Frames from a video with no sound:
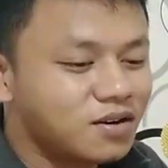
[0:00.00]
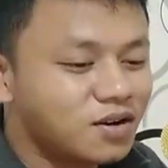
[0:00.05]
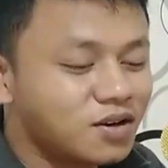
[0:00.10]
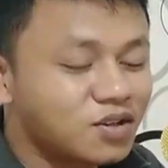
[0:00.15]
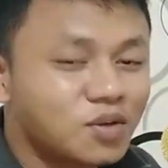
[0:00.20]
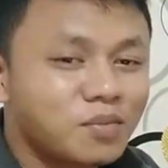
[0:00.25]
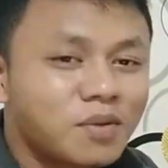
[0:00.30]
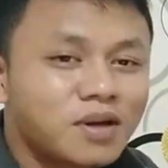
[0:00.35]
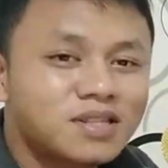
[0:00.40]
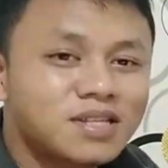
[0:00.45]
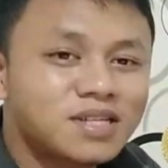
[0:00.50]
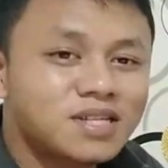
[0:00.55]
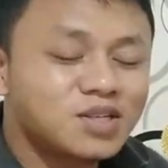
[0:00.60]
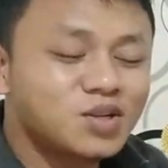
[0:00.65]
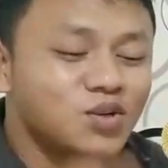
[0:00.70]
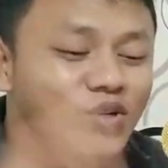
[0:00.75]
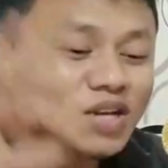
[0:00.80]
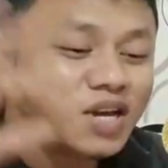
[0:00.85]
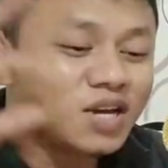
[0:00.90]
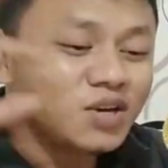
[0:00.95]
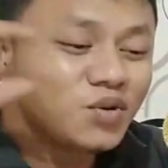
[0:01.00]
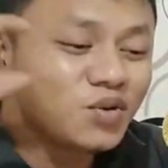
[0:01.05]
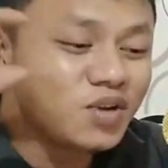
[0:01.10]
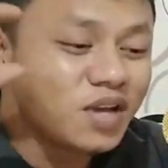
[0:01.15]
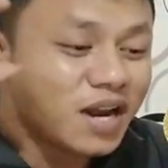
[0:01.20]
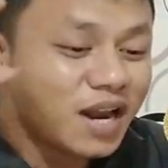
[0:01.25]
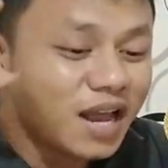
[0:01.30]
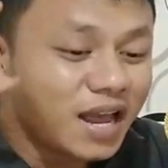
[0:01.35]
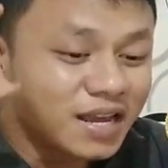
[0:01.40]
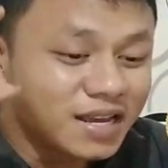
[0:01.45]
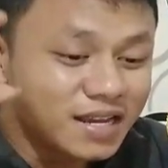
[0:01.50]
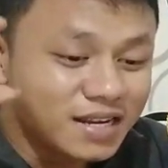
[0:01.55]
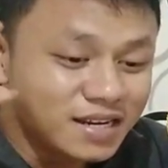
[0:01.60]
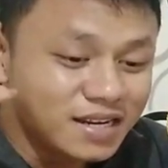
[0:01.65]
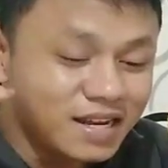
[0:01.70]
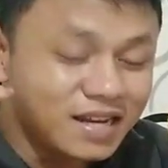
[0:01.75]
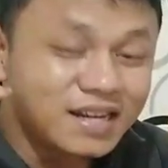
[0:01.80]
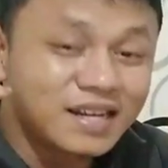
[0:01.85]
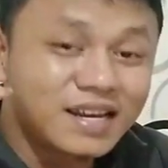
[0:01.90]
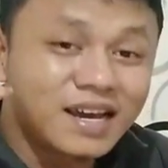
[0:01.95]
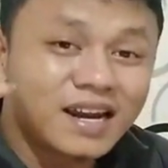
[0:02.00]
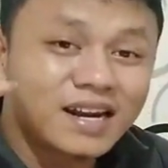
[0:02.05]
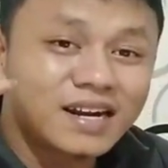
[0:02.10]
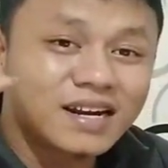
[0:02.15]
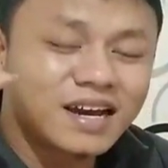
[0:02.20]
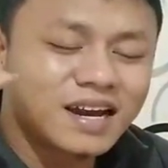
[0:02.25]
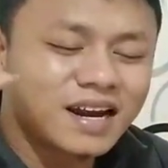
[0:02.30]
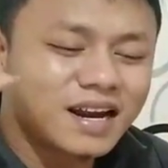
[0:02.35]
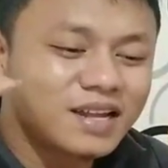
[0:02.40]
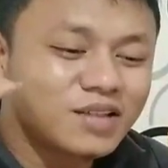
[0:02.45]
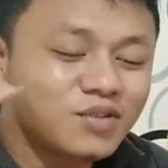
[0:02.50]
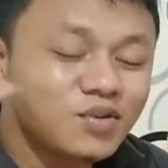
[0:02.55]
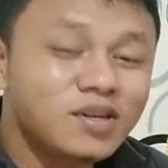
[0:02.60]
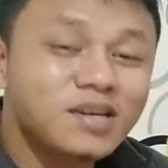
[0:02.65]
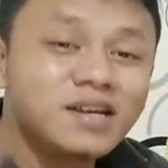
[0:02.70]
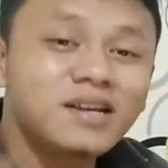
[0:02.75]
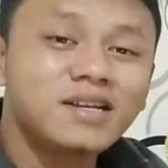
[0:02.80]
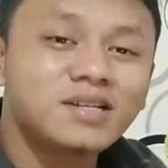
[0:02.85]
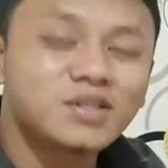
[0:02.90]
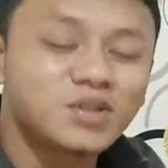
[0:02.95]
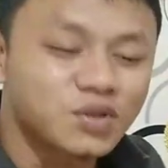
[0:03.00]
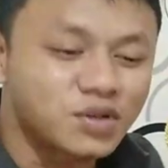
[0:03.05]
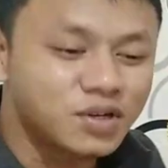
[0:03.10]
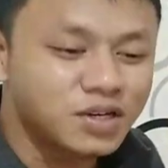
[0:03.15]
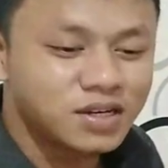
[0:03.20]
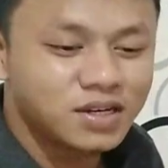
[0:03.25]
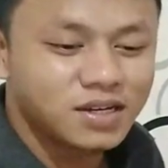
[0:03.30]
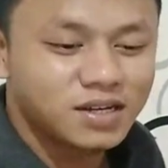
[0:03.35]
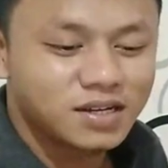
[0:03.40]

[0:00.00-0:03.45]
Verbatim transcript: Otomatis dunia-dunia lain ya negara-negara itu iri, coy.